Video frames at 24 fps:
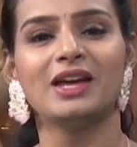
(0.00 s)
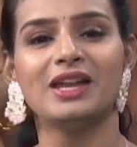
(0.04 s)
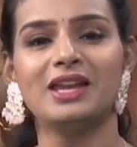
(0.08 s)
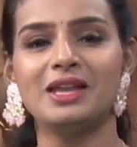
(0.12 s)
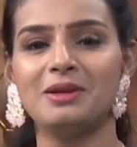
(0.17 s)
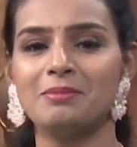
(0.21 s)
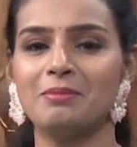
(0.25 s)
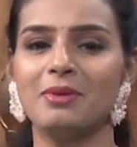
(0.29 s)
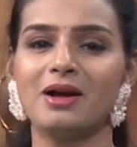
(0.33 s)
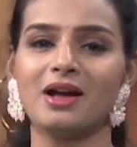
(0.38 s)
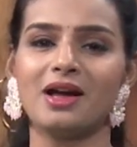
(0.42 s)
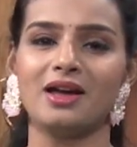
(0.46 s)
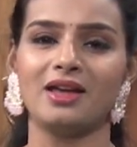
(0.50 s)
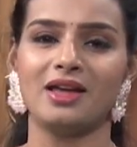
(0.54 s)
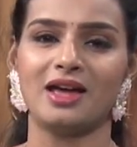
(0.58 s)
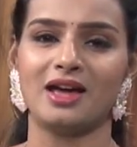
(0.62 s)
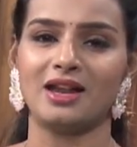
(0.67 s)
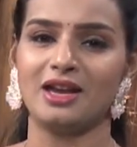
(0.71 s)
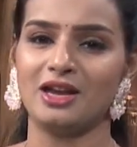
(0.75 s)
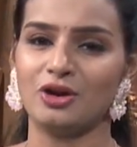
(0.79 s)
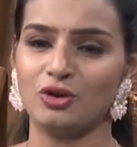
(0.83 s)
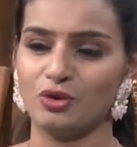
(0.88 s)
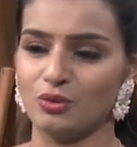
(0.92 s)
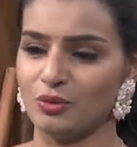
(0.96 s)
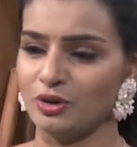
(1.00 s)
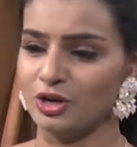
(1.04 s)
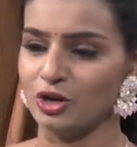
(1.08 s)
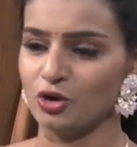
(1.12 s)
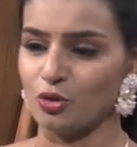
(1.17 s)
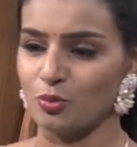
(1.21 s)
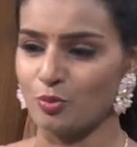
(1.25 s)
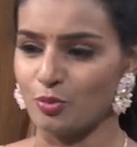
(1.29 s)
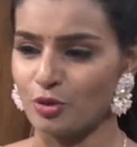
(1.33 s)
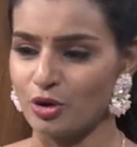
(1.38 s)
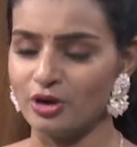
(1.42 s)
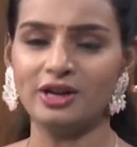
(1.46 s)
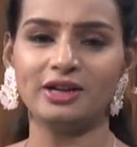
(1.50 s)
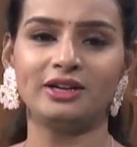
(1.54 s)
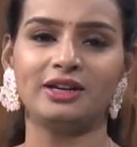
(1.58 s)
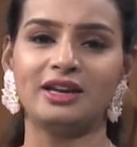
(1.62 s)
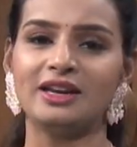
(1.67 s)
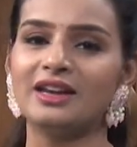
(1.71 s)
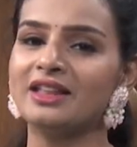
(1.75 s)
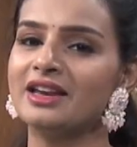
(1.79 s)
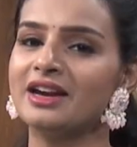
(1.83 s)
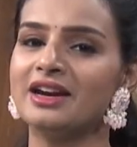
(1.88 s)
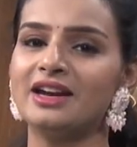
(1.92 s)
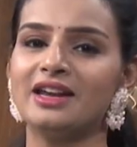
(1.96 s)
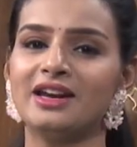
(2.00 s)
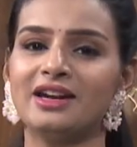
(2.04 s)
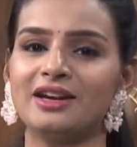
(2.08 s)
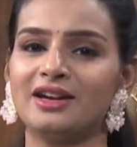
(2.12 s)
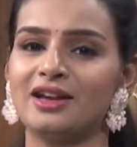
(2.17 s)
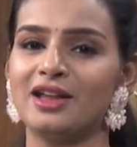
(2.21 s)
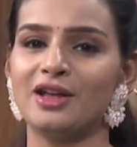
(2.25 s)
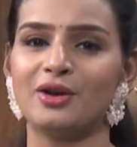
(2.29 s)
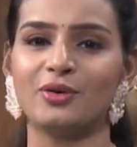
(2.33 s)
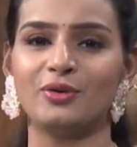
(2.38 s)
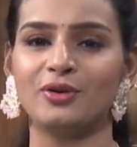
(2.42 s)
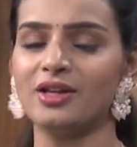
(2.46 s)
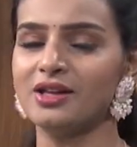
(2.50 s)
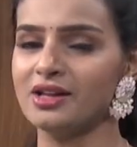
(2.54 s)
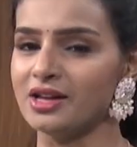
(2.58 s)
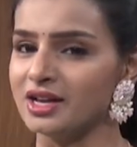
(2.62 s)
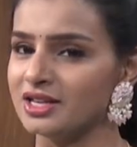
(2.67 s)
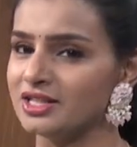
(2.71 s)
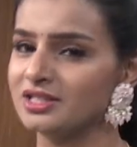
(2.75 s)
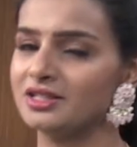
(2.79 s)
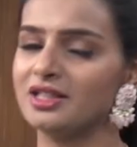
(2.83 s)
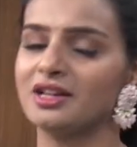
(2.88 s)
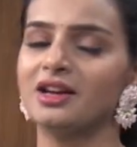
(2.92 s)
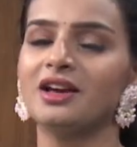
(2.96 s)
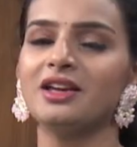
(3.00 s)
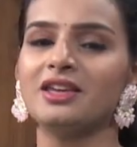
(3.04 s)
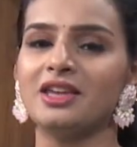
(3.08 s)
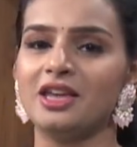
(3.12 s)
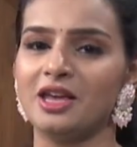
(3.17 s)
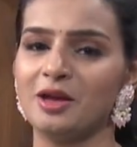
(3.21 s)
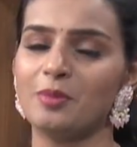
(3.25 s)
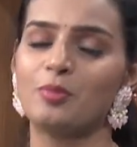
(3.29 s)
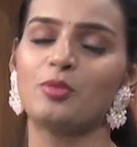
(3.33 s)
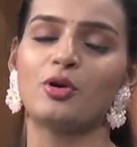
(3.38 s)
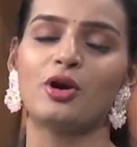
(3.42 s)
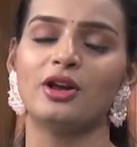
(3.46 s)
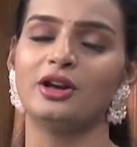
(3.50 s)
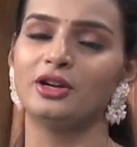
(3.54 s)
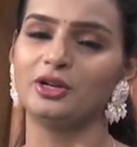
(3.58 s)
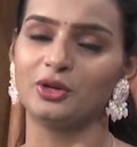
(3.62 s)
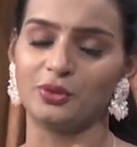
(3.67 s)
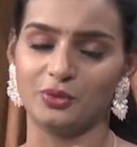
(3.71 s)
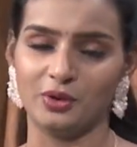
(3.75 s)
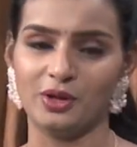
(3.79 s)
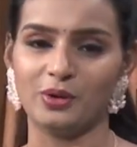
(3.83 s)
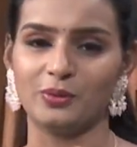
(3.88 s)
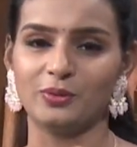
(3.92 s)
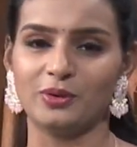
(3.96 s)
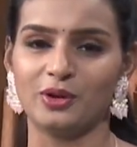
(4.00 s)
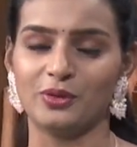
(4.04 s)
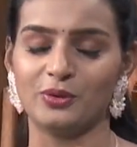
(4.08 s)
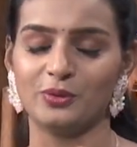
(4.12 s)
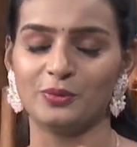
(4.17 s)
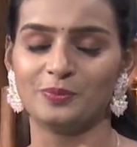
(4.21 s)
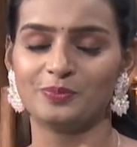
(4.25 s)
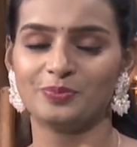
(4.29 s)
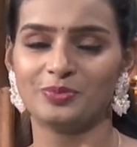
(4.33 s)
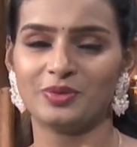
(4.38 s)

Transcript: నిమ్మకాయ అనేటువంటి ఒక ప్రోడక్ట్ ఇంగ్రీడియంట్ లేకుండా ఖచ్చితంగా ఏ ప్రోడక్ట్ కూడా ఉండదు